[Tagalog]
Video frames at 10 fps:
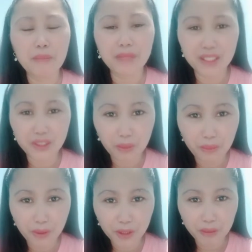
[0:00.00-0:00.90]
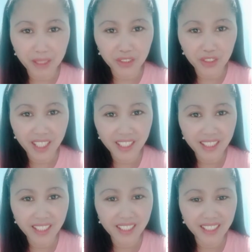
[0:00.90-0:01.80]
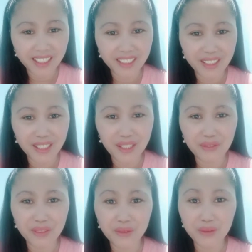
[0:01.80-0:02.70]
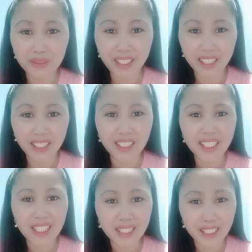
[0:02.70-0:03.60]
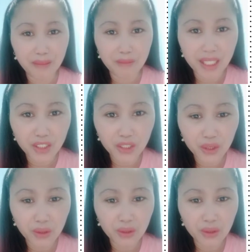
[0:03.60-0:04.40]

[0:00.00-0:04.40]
please support my channel and have a good day God bless you